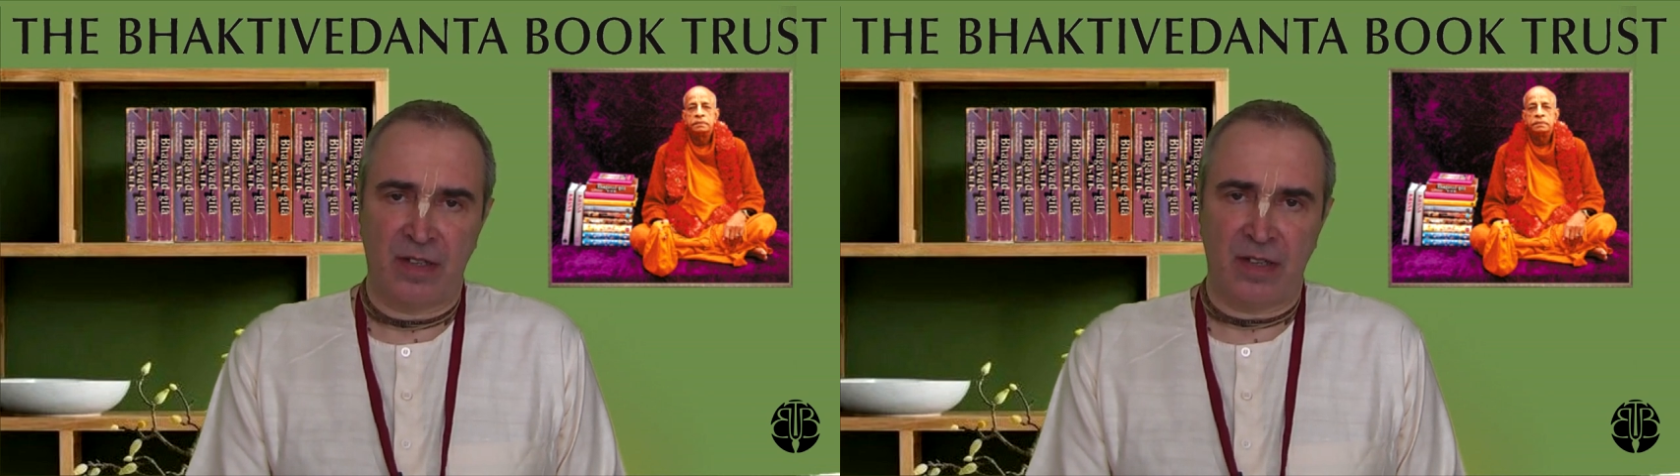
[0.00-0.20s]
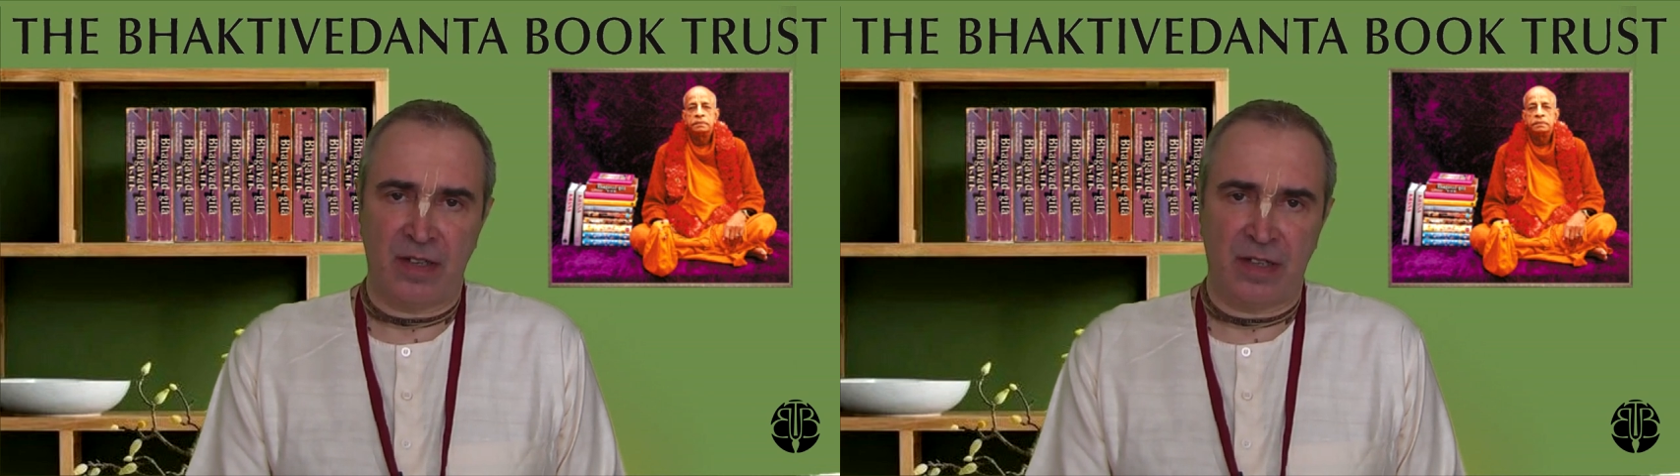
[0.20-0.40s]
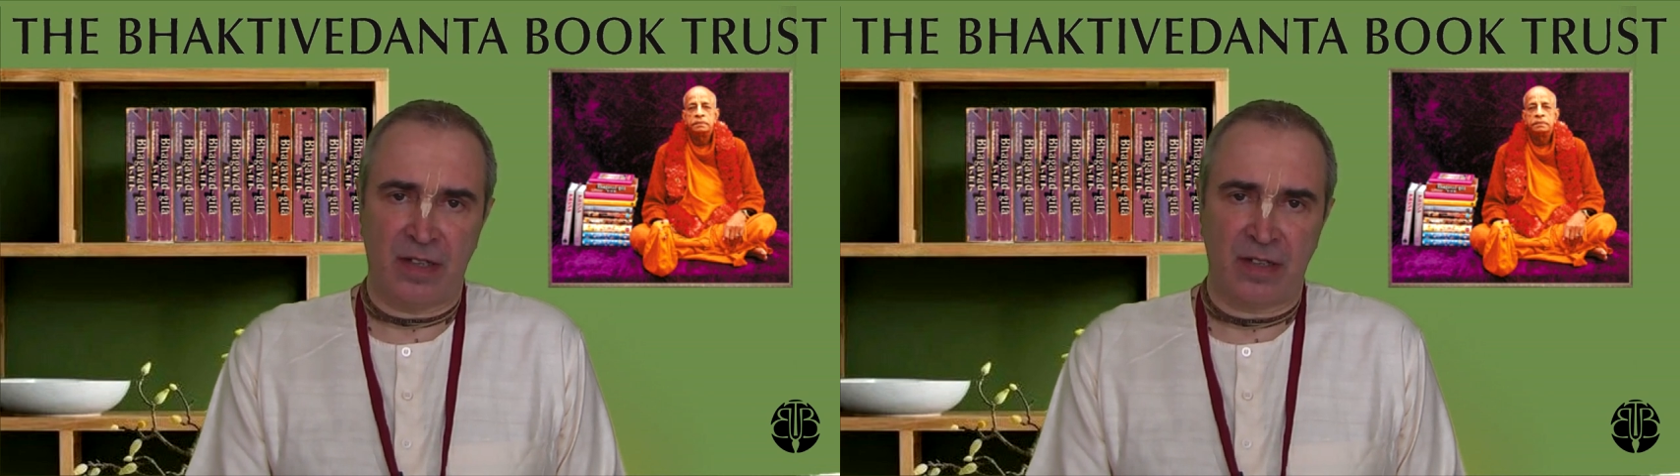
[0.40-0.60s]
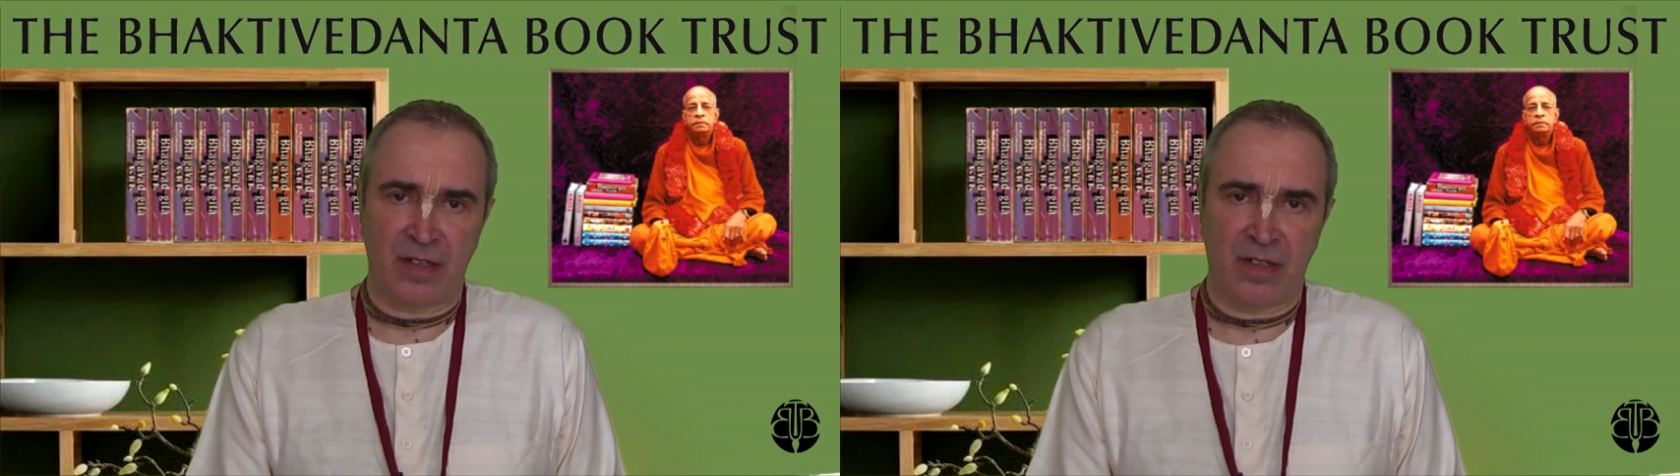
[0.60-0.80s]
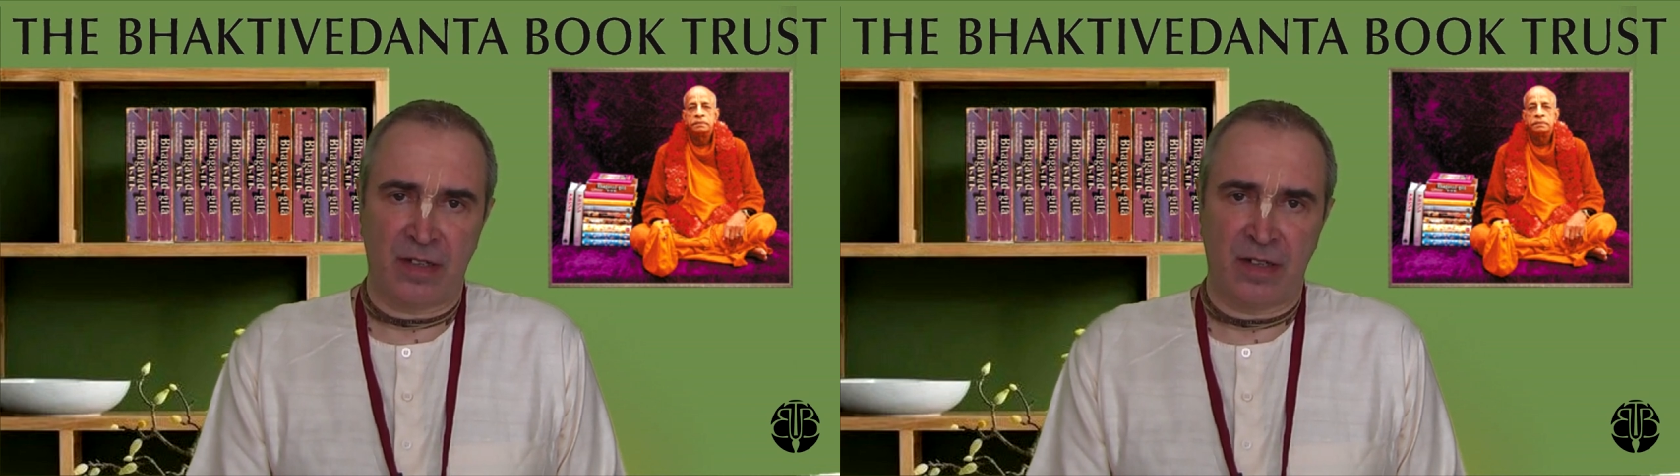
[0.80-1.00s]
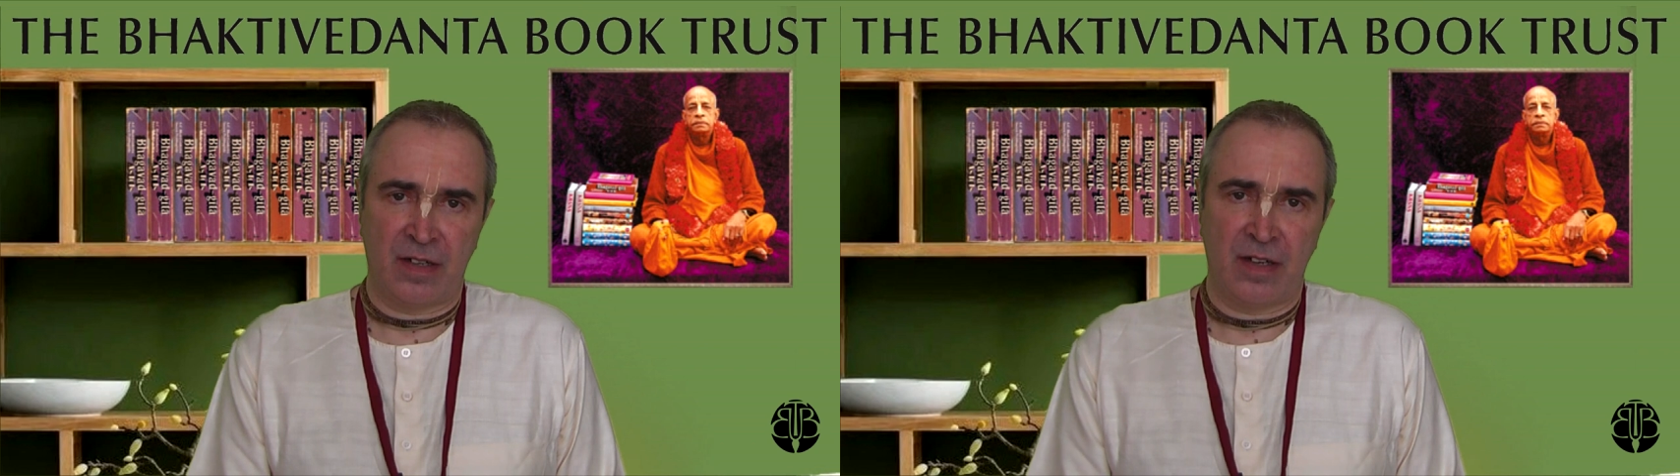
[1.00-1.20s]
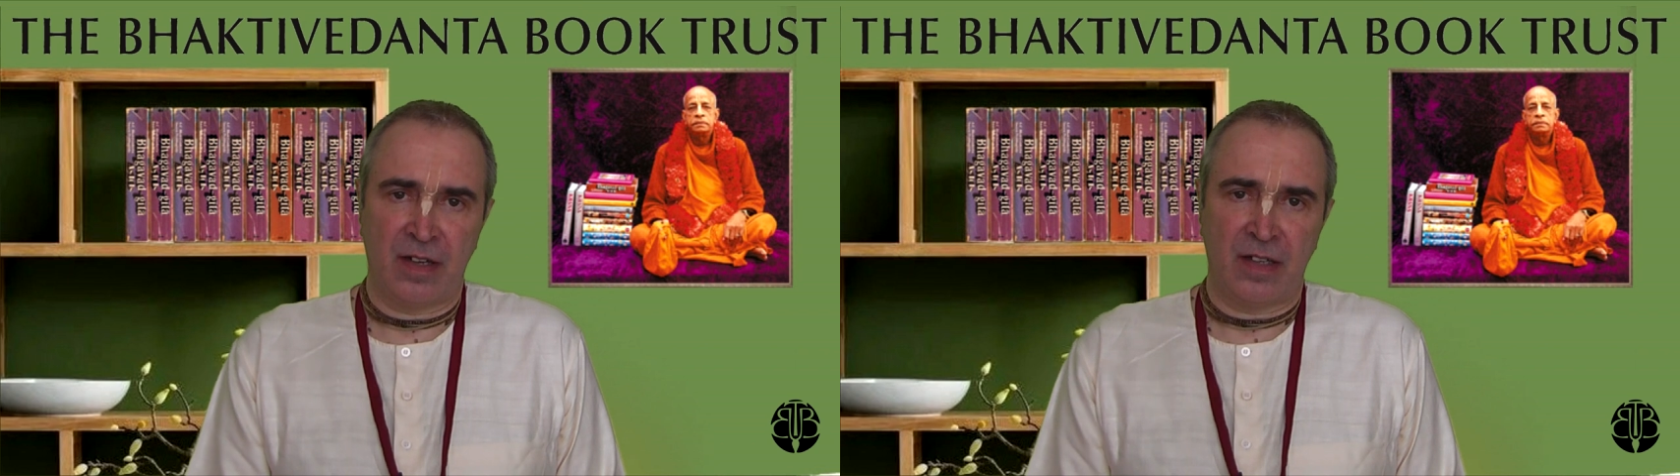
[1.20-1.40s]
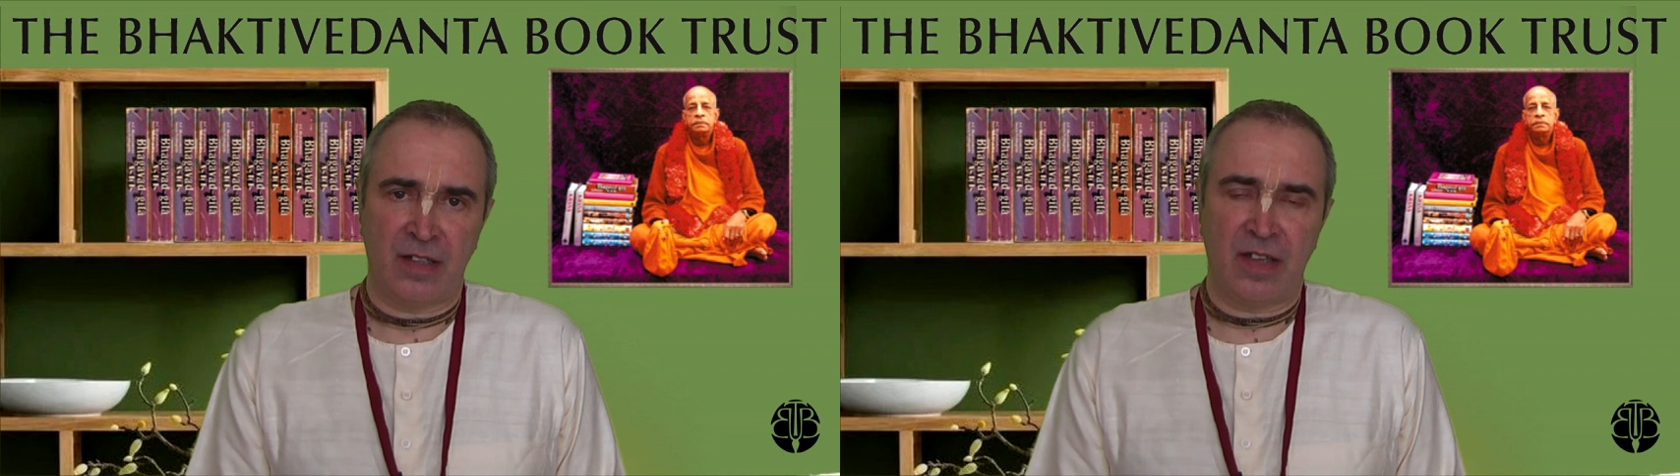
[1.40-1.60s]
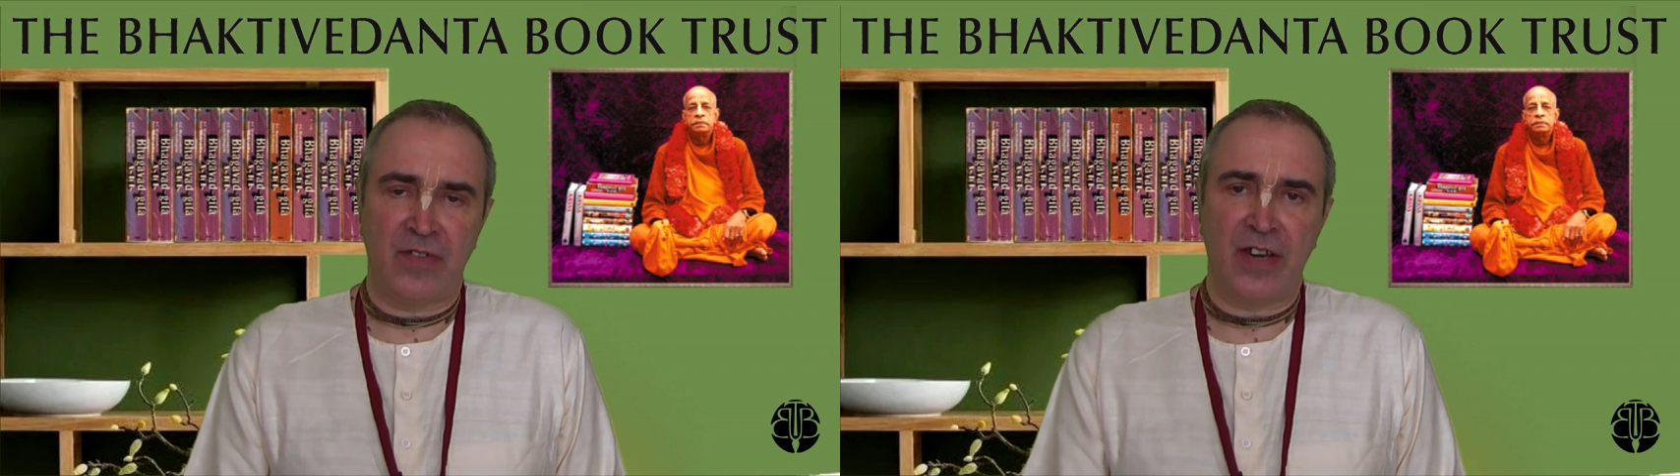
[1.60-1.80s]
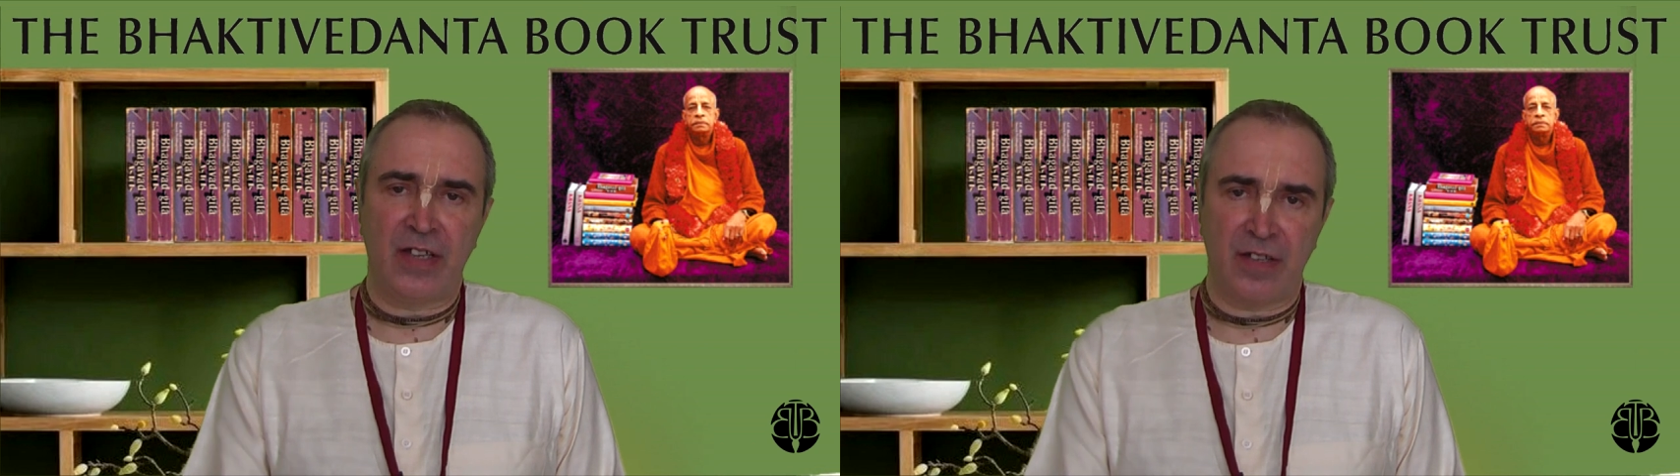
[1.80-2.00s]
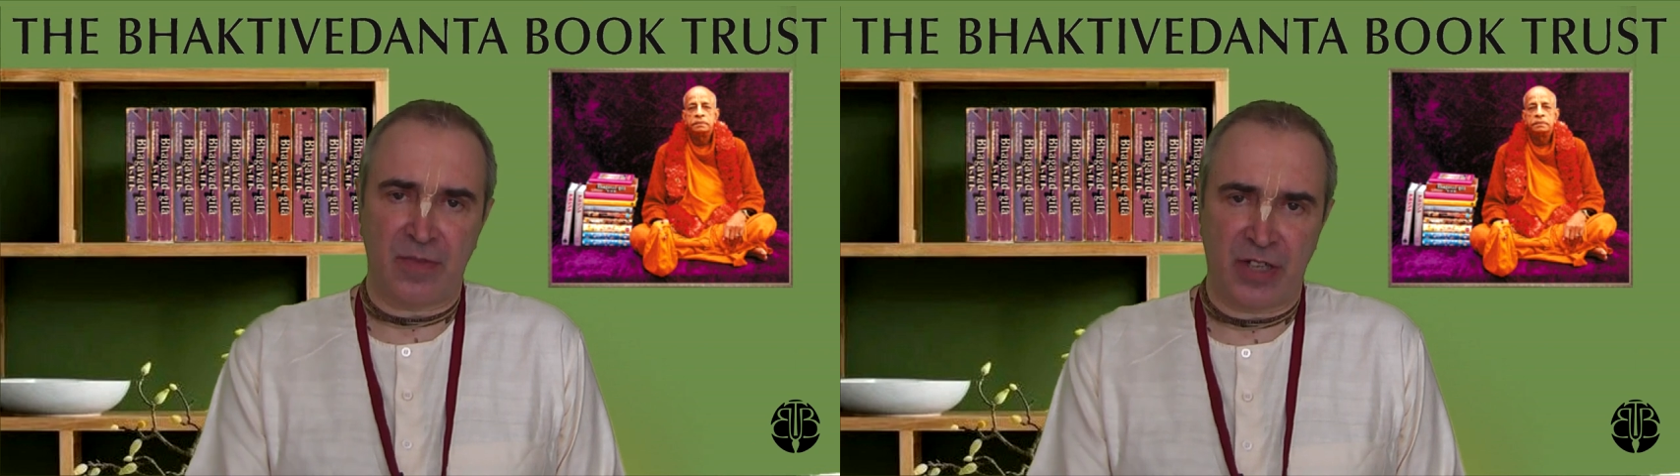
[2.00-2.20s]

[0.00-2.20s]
или доверительным